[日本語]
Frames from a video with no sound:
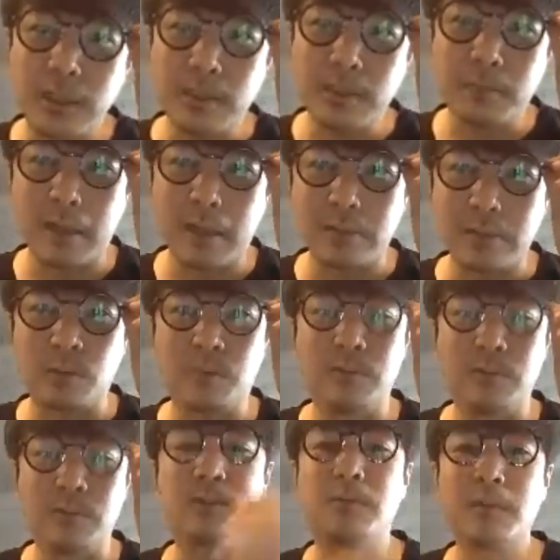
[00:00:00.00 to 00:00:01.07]
でもあると思う
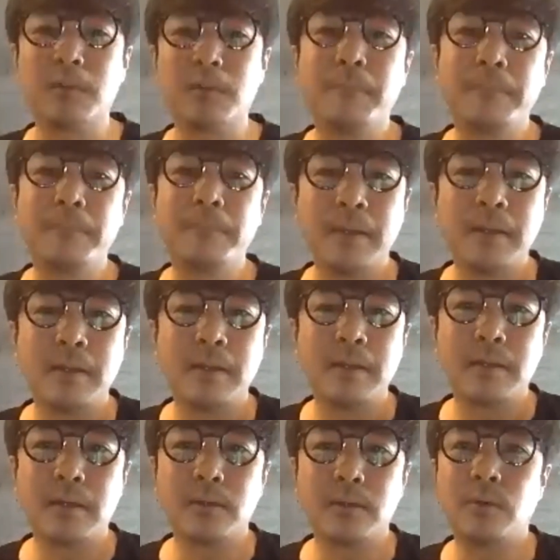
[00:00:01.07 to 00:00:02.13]
んですよね。
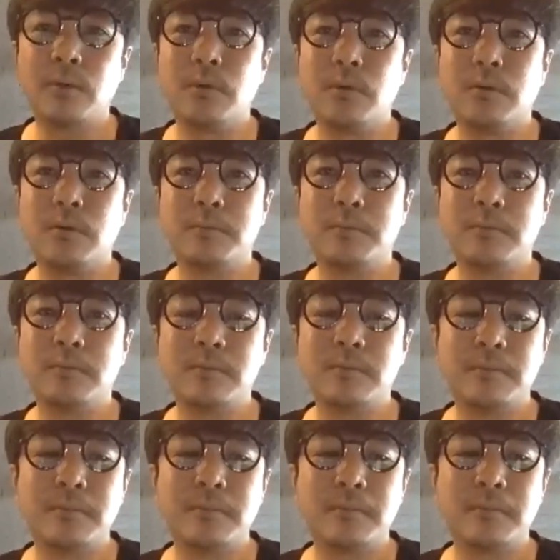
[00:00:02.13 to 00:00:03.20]
あの
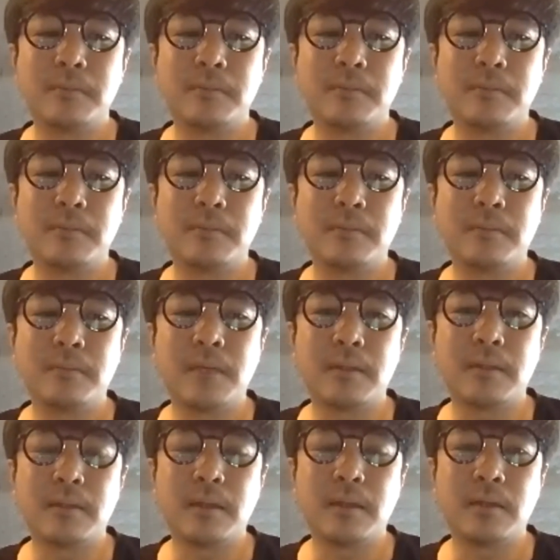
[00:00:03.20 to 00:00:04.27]

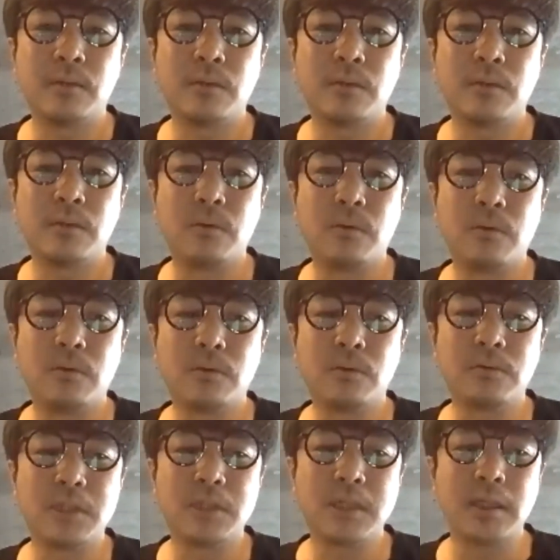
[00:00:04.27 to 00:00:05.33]
まあ、あの特
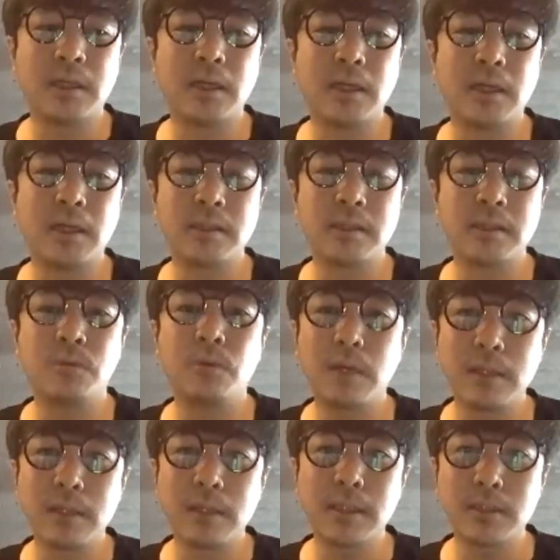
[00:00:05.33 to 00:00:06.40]
に新感新興感
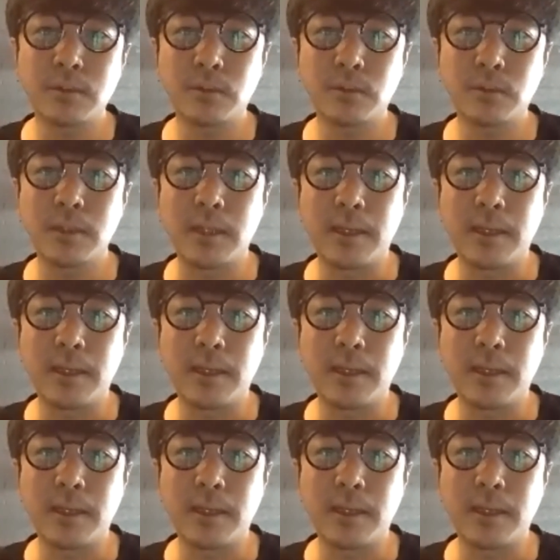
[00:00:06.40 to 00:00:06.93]
染症って